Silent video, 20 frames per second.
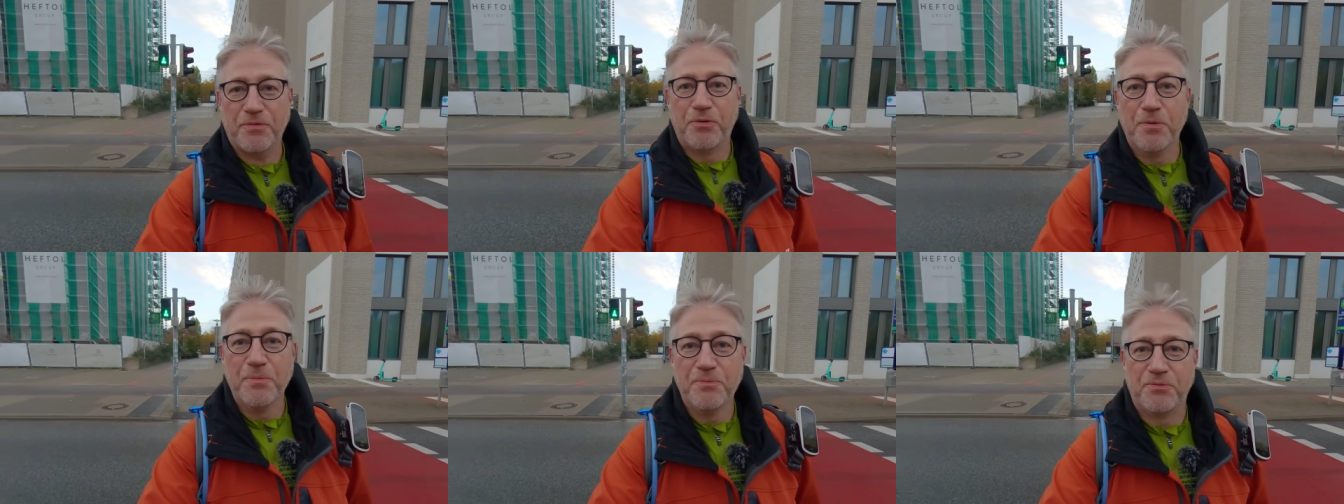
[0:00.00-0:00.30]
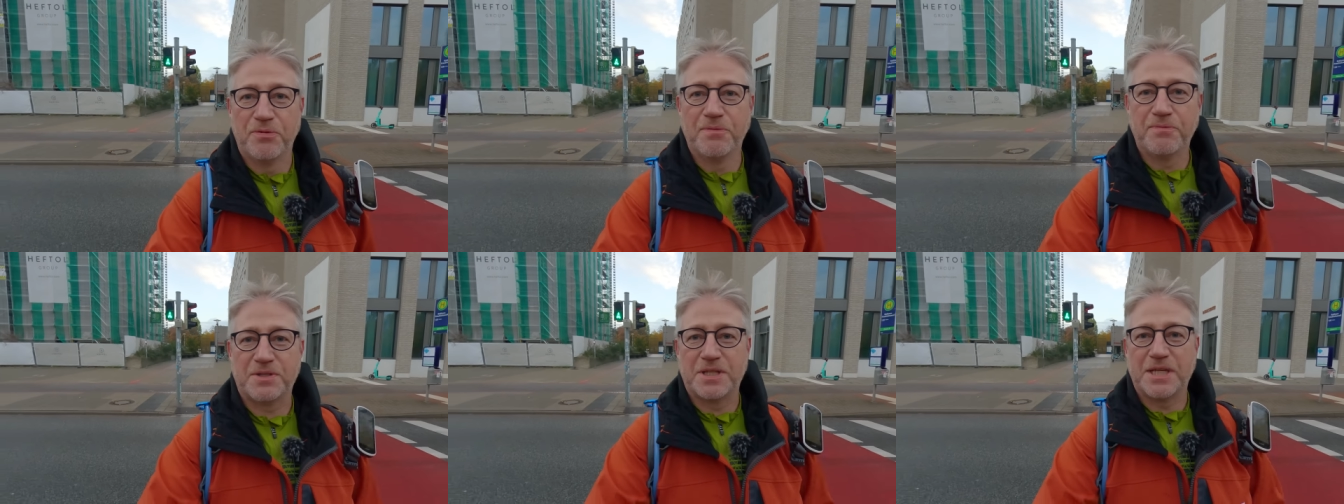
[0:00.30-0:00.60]

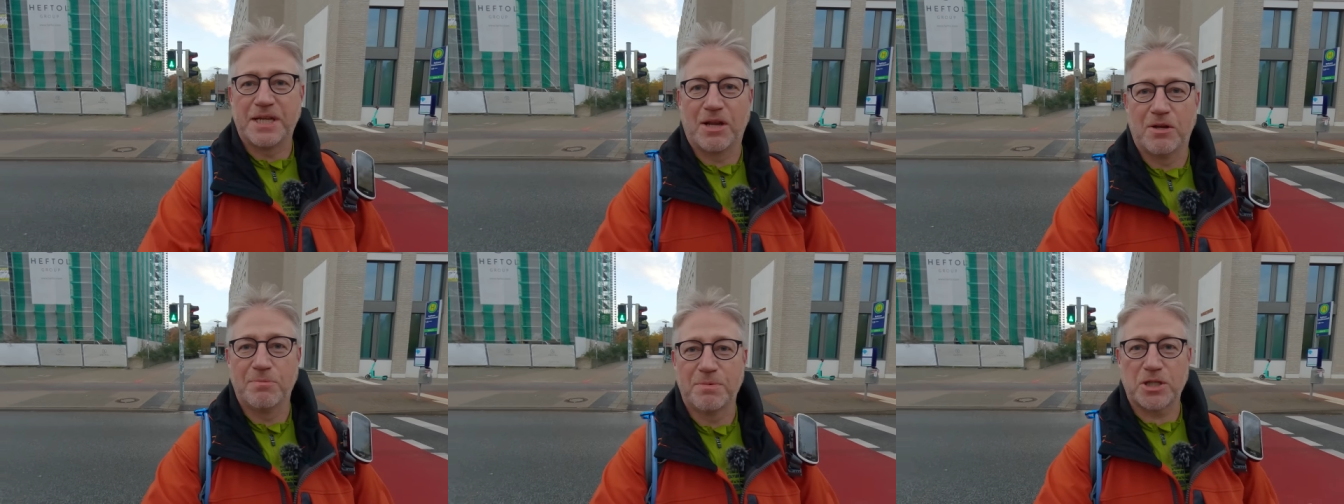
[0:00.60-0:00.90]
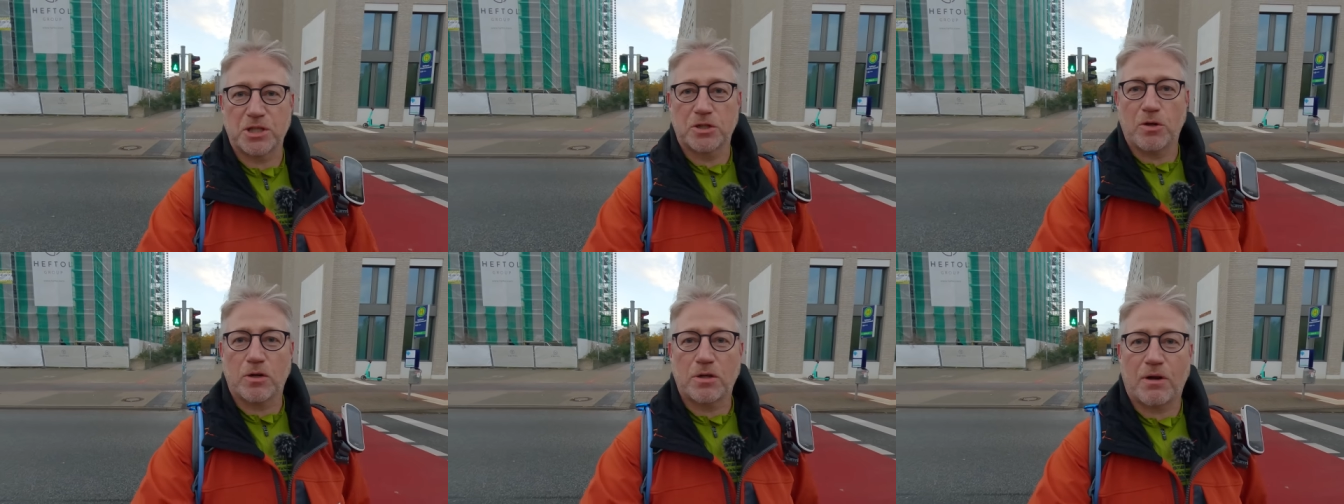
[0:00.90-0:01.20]
55
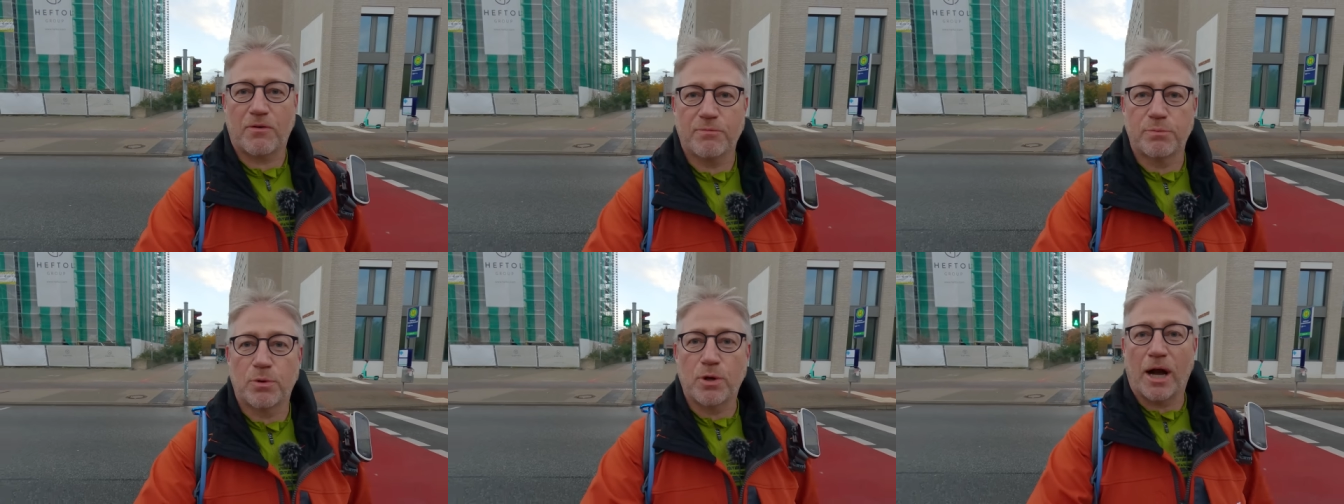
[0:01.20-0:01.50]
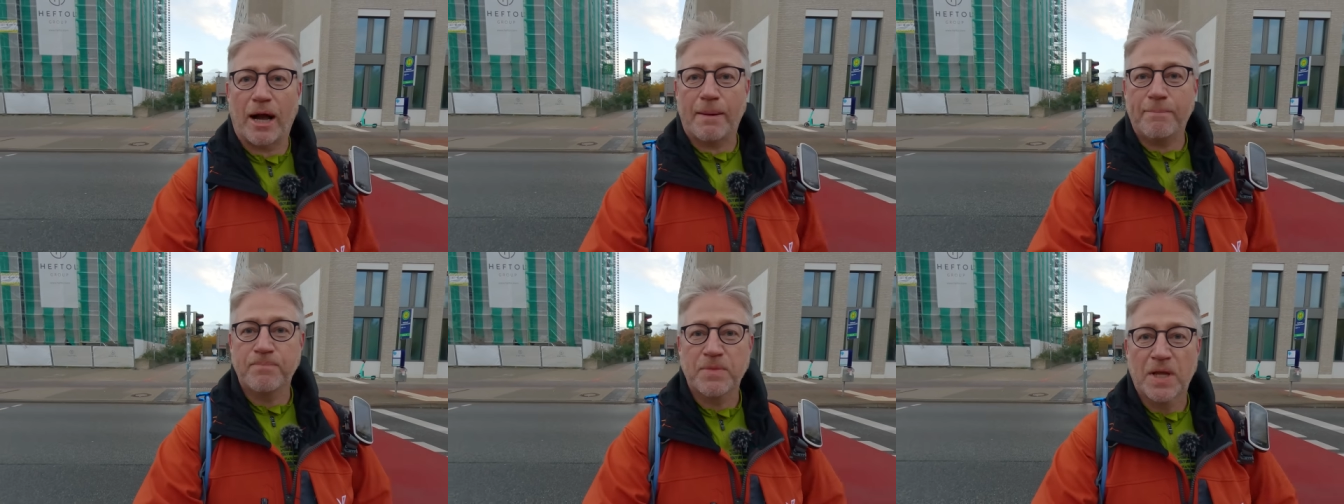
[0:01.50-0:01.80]
Kilometer schon heute auf dem
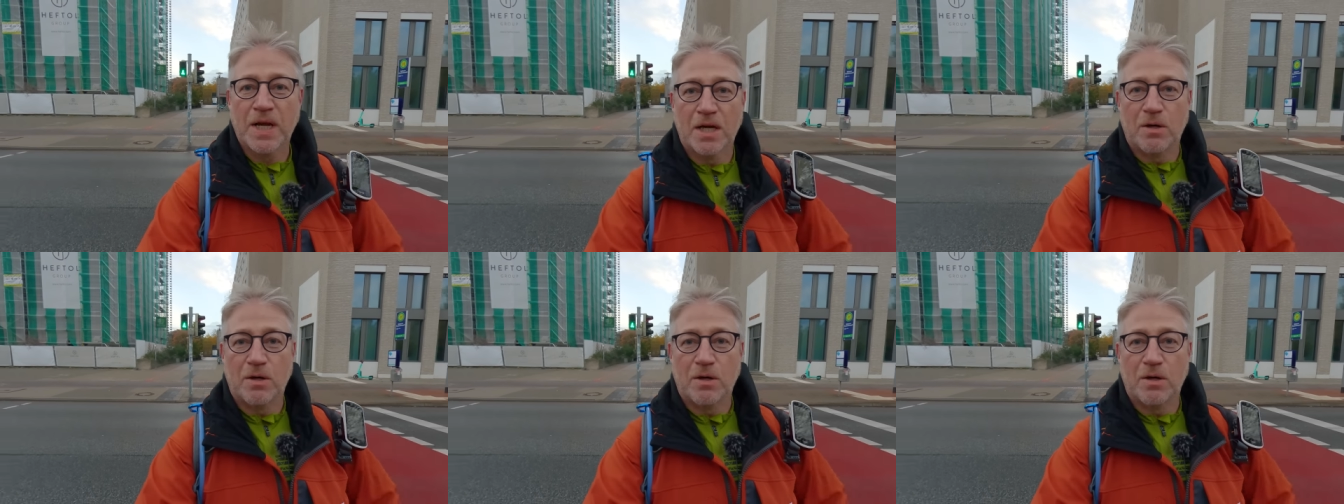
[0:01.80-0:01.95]
Programm.